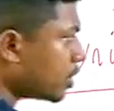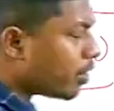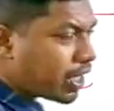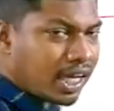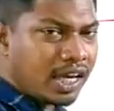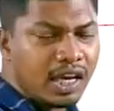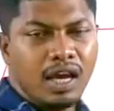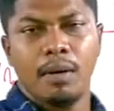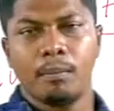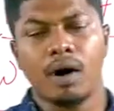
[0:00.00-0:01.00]
பொறுத்த வரைக்கும்
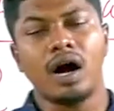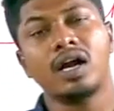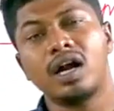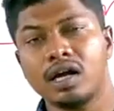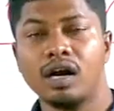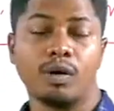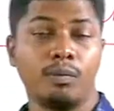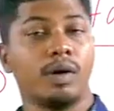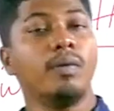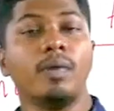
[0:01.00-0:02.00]
மாநாடுகள்
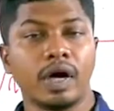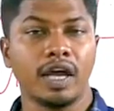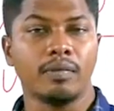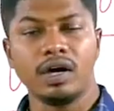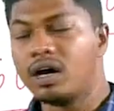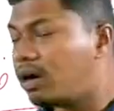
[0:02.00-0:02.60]
ரொம்ப ரொம்ப முக்கியம்